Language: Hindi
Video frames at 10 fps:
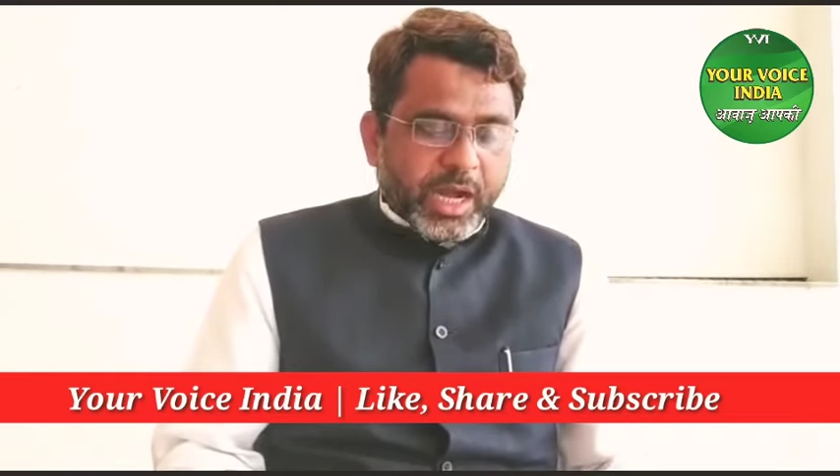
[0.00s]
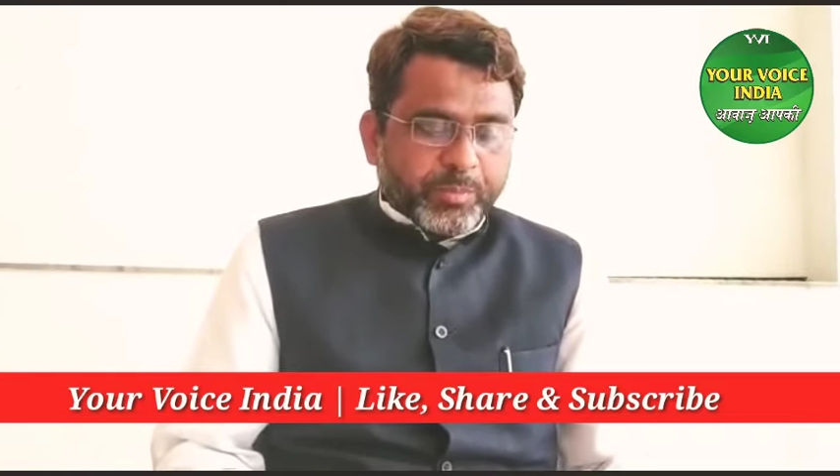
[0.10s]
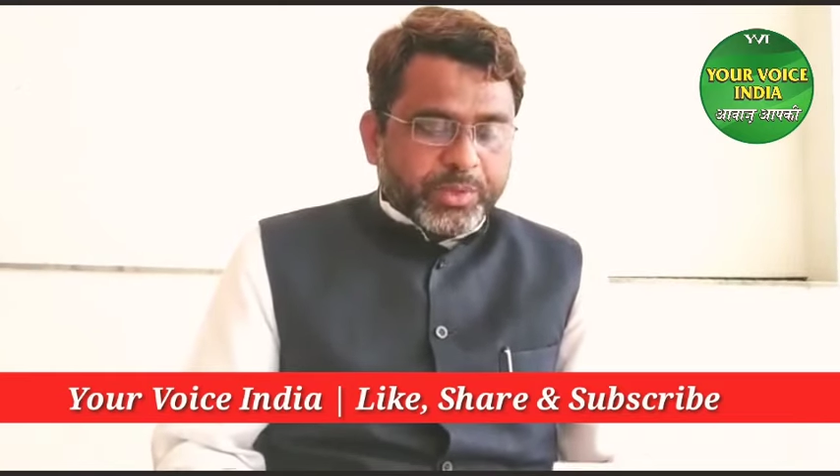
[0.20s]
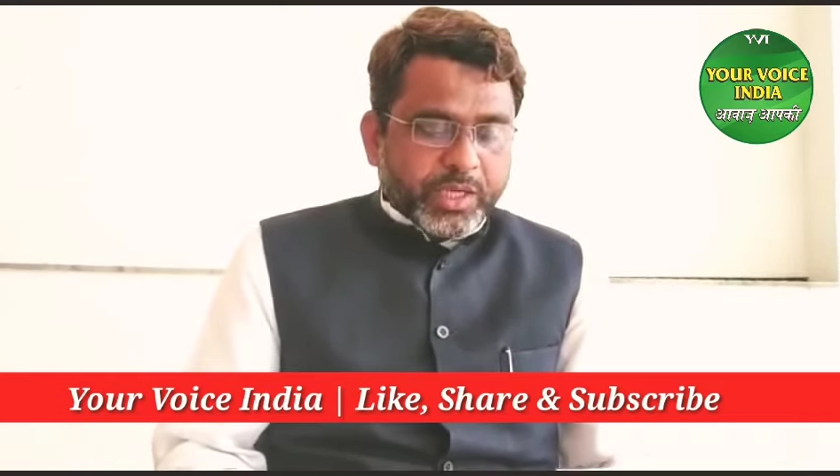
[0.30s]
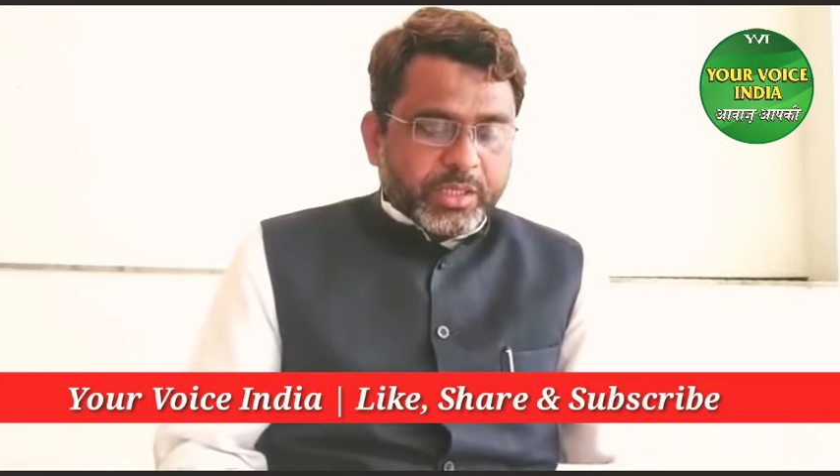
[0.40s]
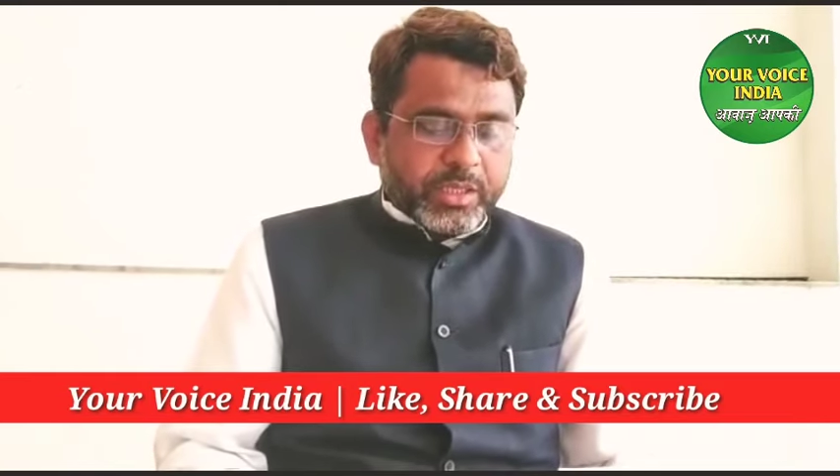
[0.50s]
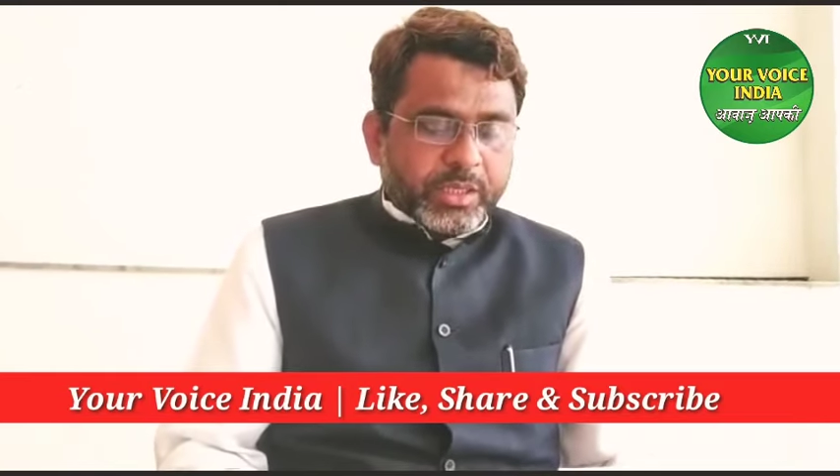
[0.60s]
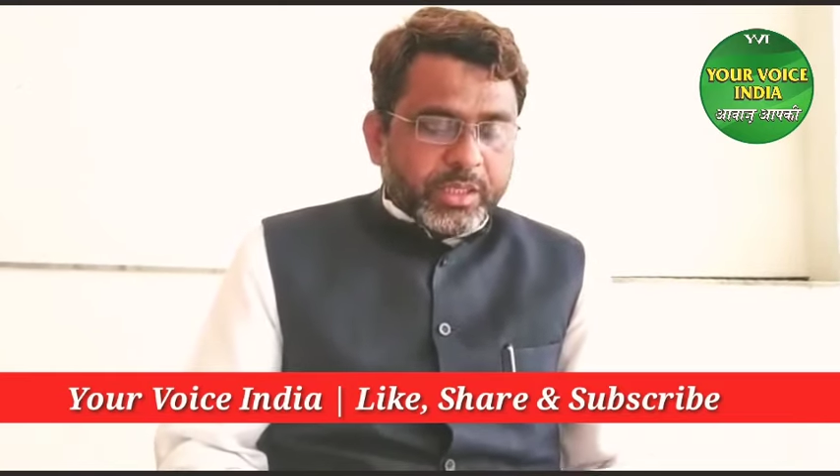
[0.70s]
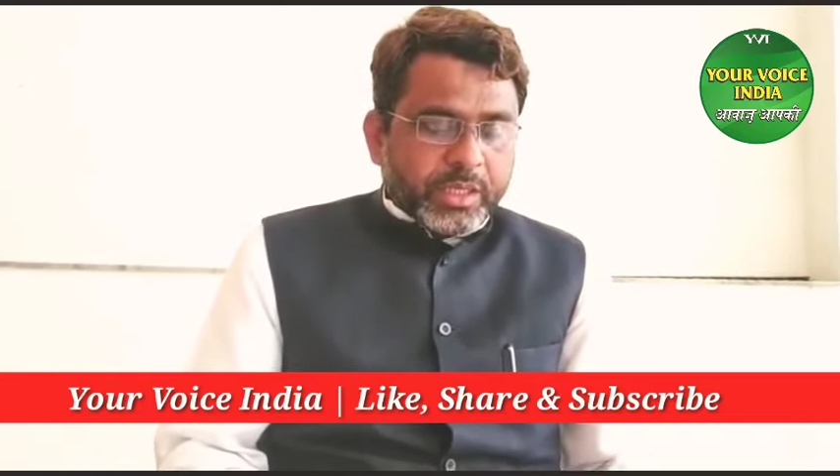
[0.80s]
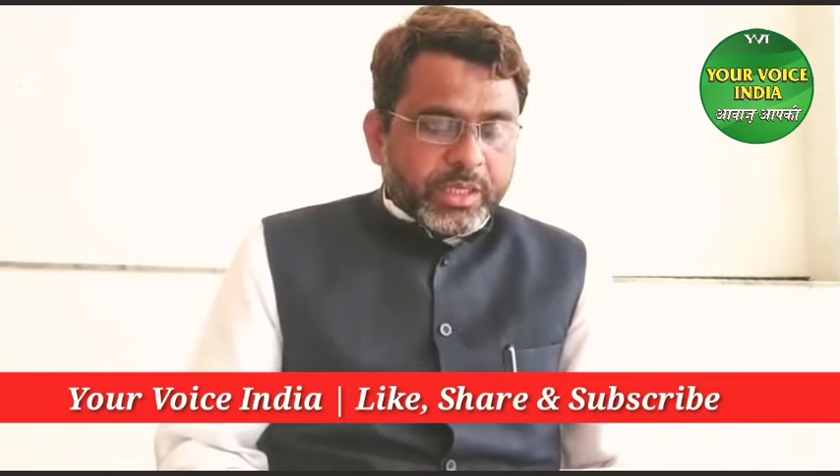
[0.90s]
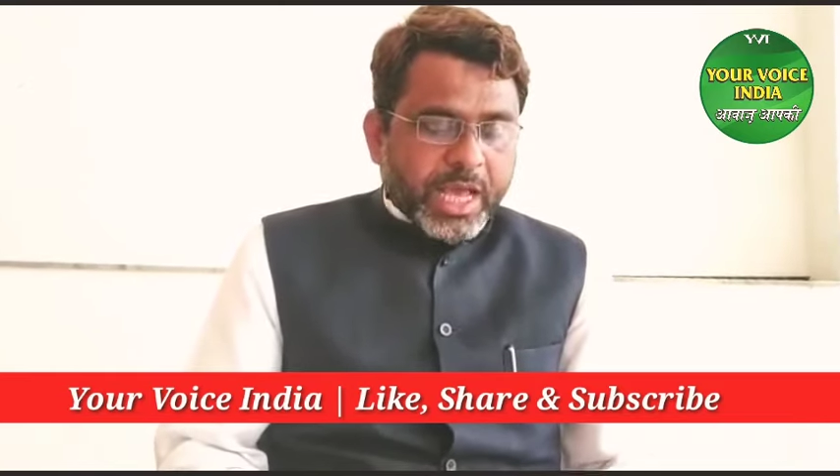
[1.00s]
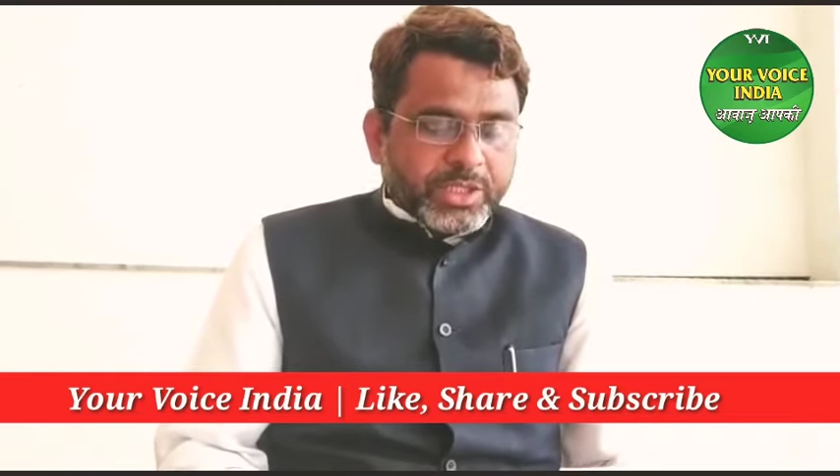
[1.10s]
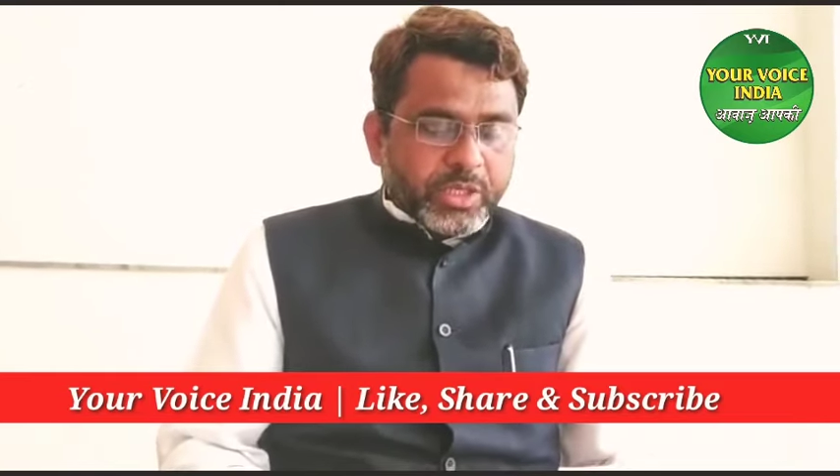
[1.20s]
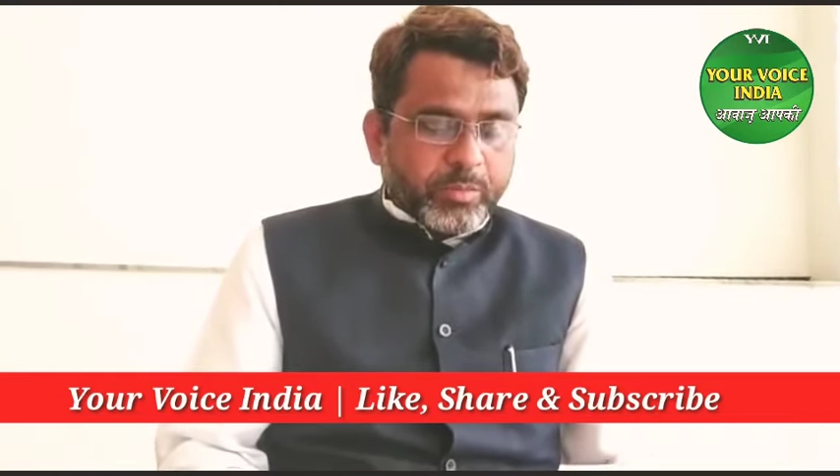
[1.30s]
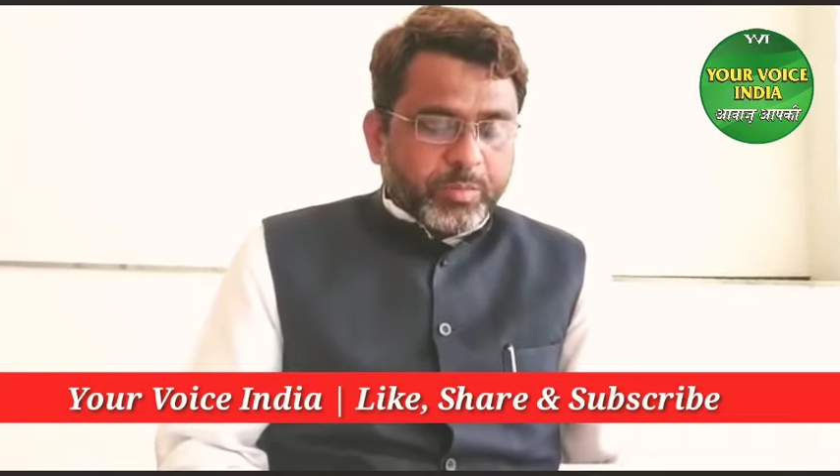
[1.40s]
अब तक
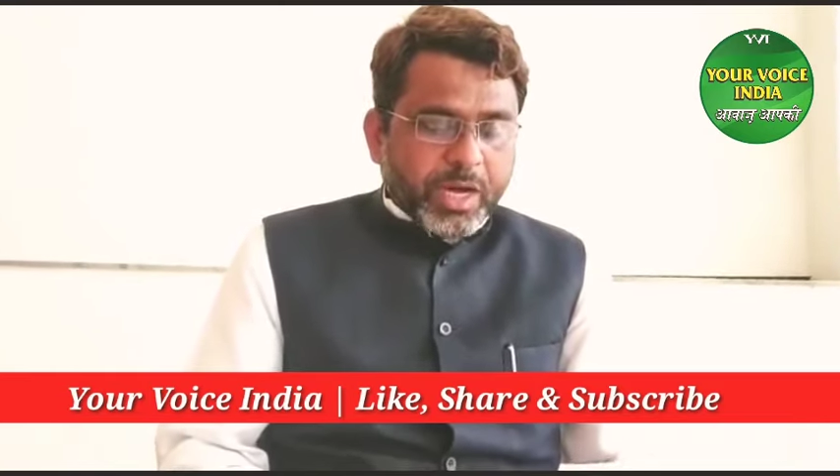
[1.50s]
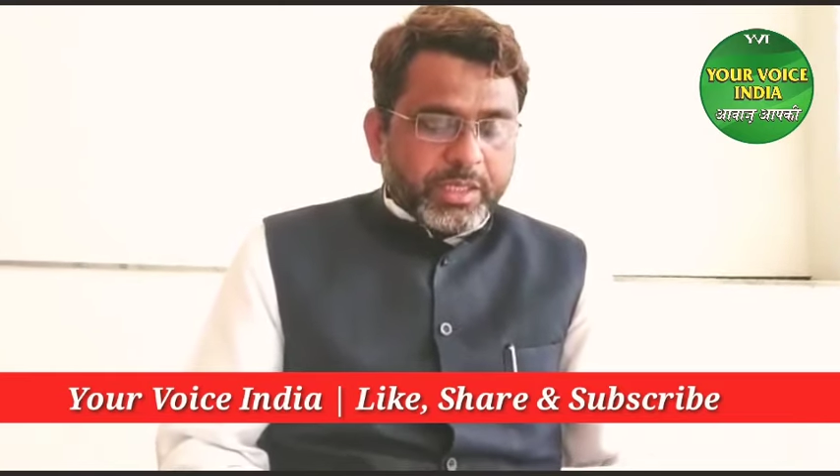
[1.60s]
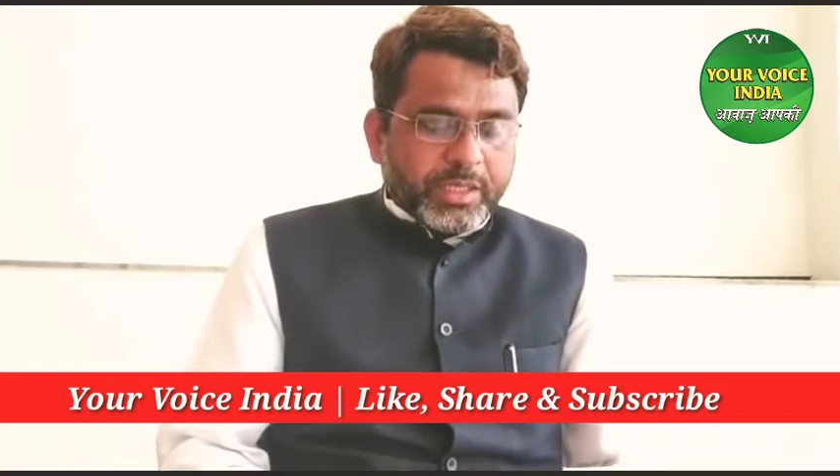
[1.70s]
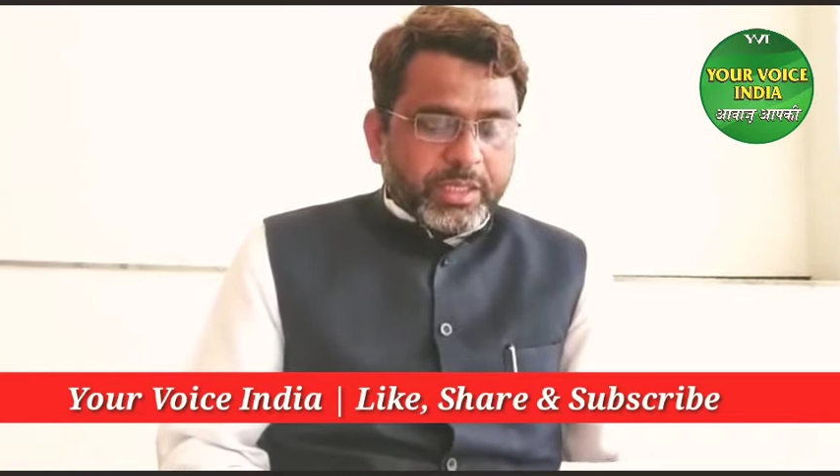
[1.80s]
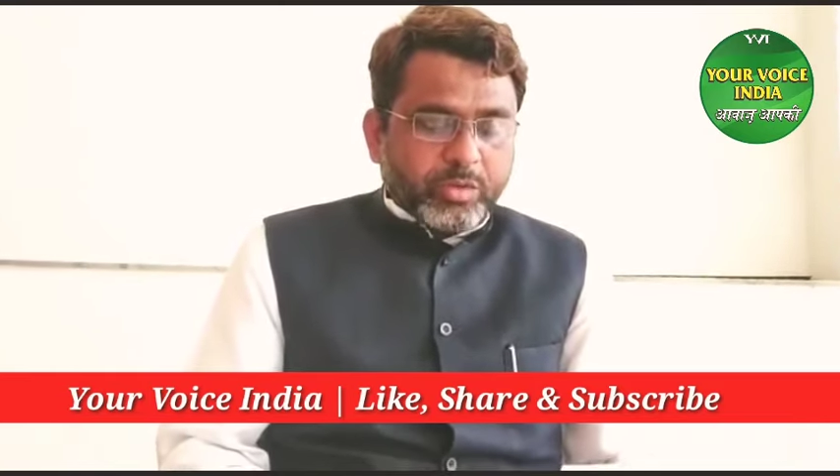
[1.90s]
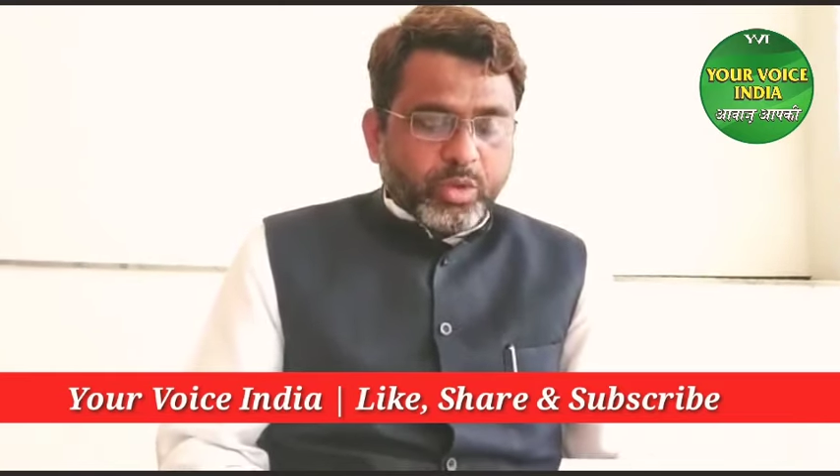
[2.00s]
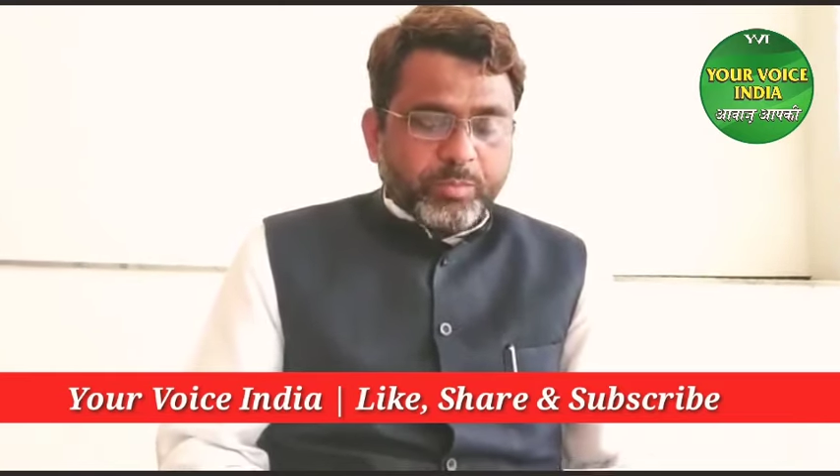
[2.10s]
राशन पानी की कोई